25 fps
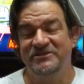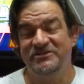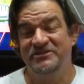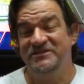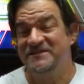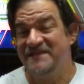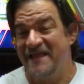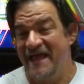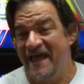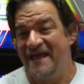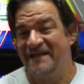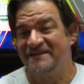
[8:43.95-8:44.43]
de
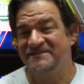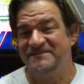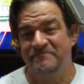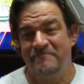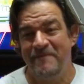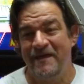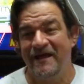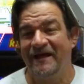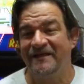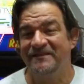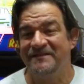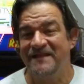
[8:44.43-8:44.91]
NES, de
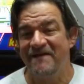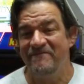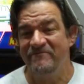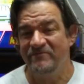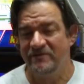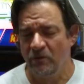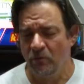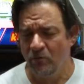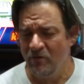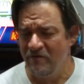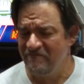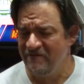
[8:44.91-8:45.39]
Mega Drive.
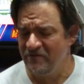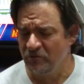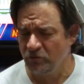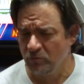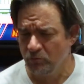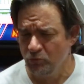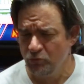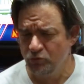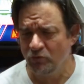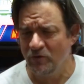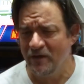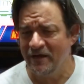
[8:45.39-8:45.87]
Então, um evento
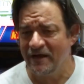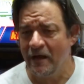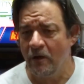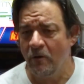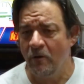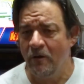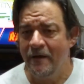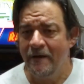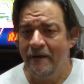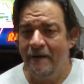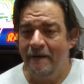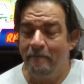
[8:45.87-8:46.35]
muito
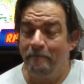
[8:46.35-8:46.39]
legal.